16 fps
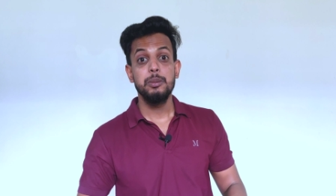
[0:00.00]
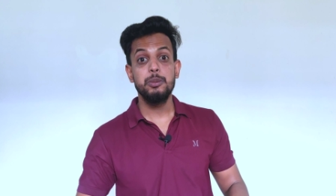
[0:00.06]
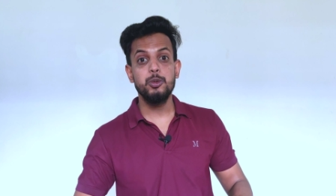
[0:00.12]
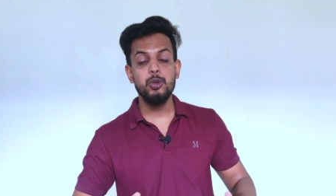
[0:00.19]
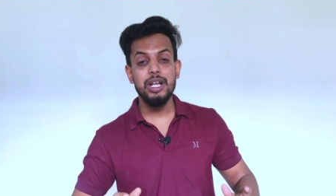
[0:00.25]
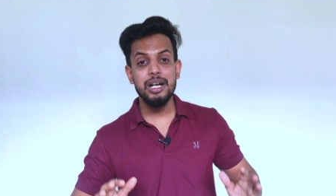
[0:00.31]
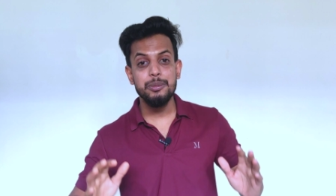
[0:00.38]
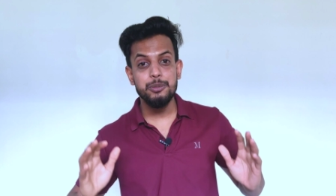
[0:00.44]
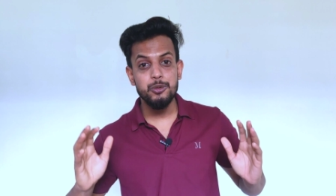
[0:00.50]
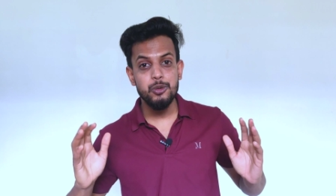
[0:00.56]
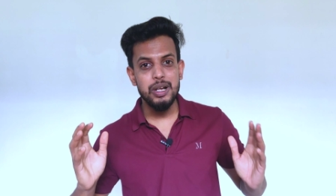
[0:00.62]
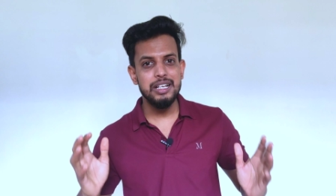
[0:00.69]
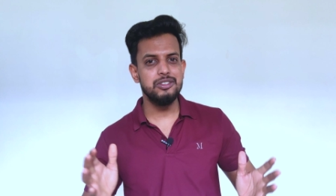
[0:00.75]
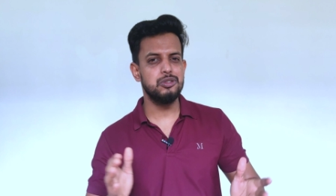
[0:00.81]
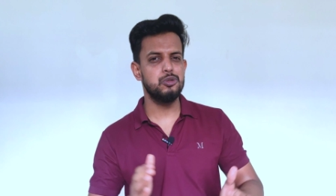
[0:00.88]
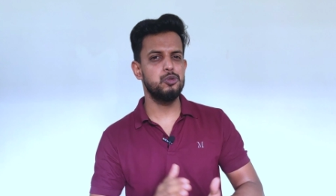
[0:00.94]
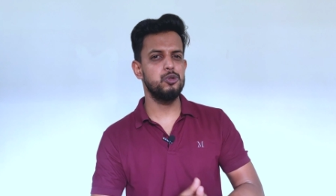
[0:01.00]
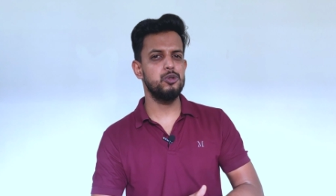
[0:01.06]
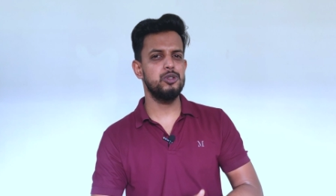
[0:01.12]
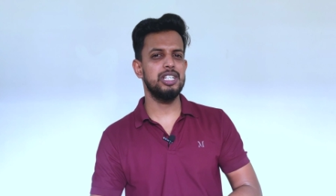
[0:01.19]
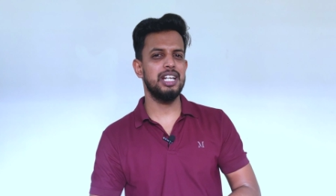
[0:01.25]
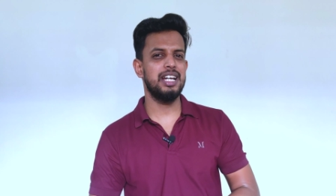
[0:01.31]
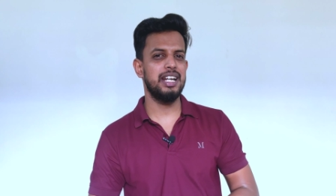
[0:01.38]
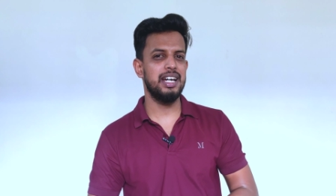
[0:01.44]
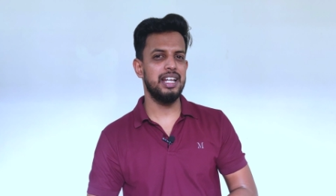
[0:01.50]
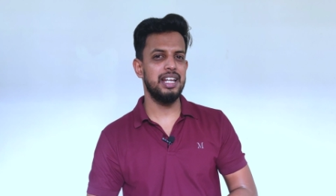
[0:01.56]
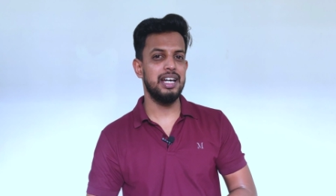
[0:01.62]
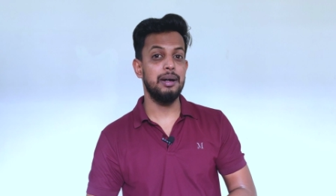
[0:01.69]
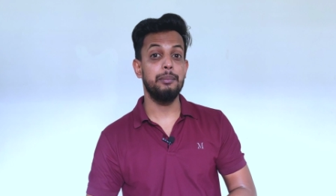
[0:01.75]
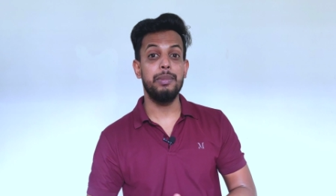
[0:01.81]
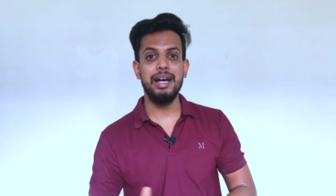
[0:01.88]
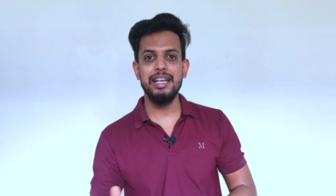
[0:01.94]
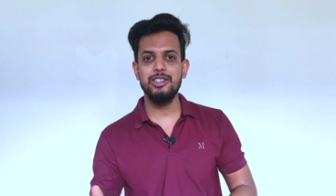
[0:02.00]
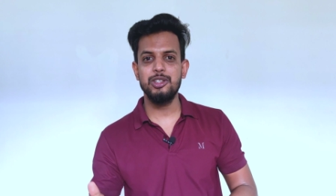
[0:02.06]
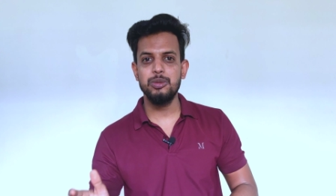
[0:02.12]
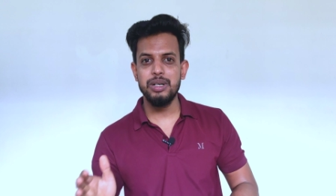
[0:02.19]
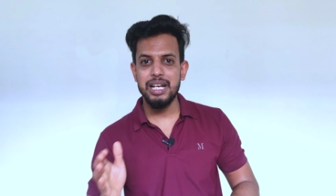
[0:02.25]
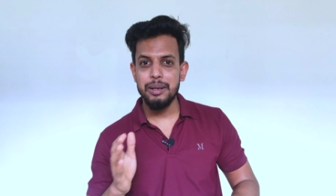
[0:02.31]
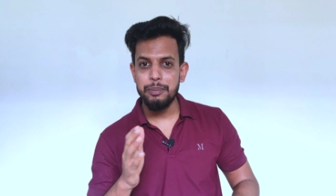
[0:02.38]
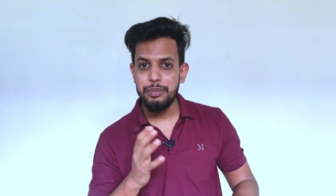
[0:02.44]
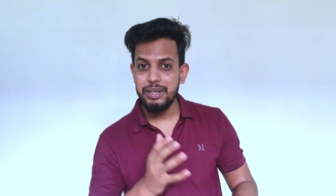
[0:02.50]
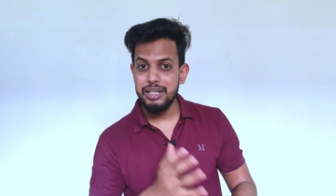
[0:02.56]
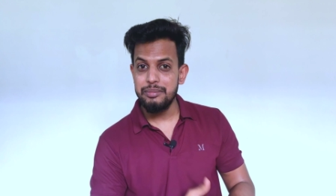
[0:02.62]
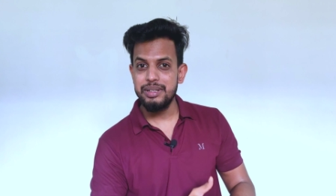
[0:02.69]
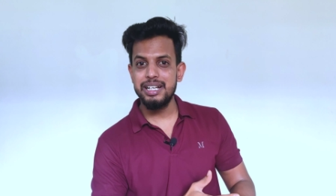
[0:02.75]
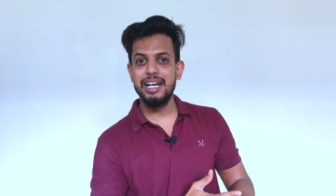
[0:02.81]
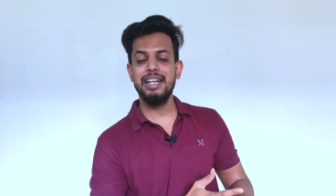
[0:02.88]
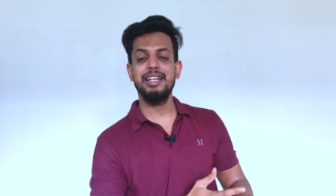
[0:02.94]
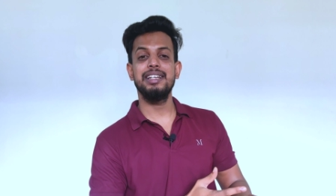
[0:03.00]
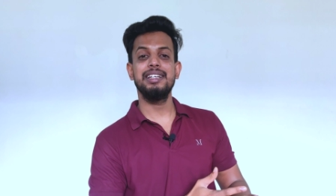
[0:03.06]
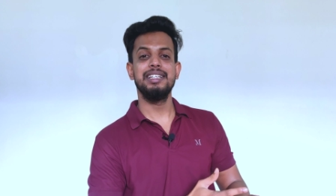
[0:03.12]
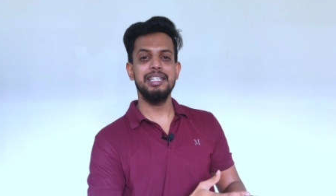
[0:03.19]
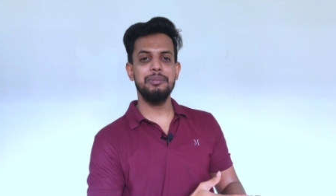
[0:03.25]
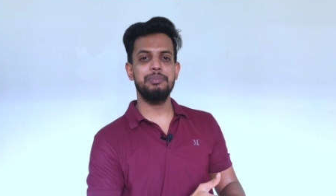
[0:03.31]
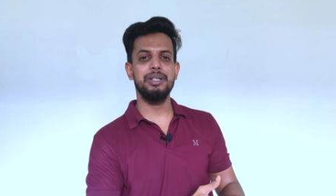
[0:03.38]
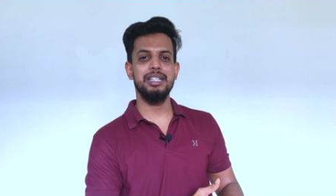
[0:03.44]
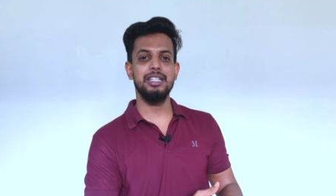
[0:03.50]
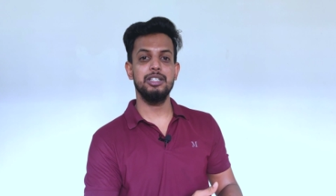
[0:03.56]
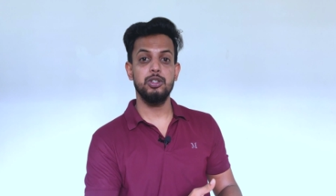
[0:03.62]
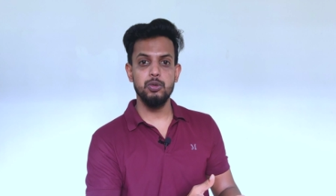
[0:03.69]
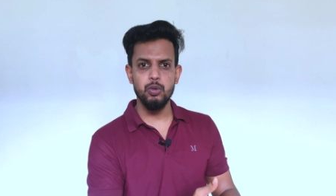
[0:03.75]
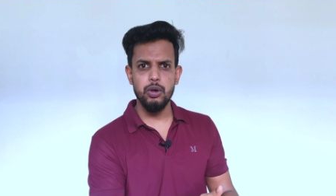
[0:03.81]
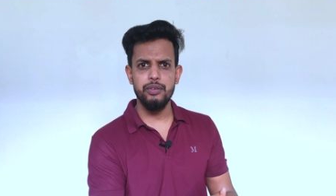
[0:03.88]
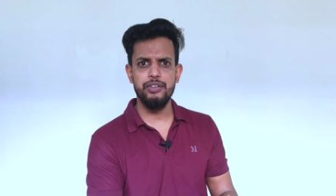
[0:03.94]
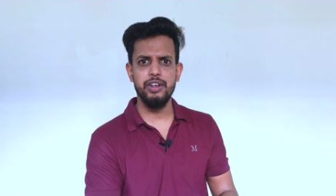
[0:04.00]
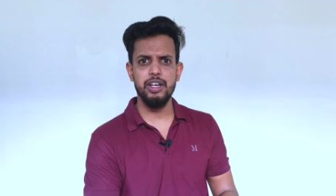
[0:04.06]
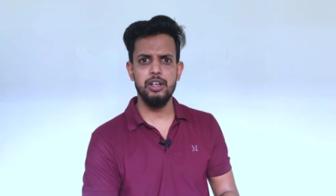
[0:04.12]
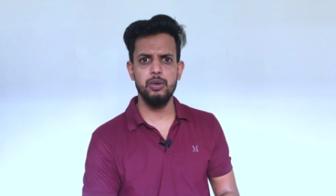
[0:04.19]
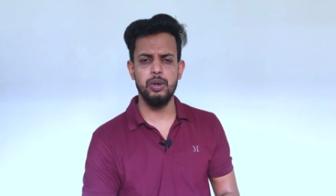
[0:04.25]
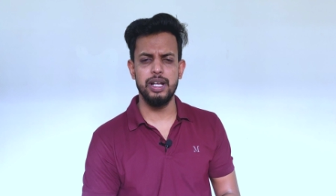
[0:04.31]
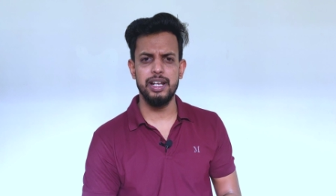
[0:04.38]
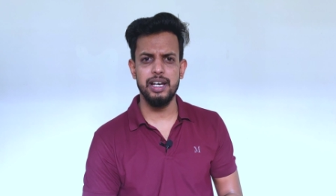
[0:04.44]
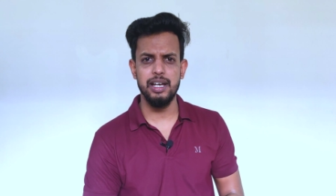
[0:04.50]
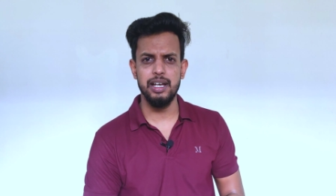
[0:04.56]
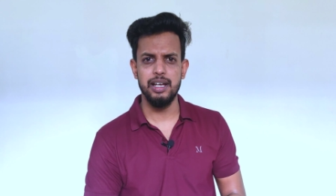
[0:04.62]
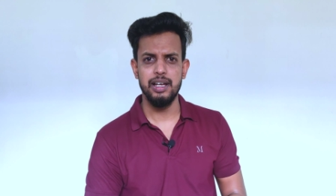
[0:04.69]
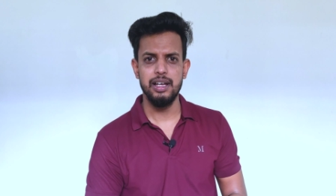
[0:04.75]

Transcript: पूरा का पूरा स्कूल जला डाला भाई तुम्हारा प्रेमिका नहीं पढ़ी तो वो फेल हुआ ना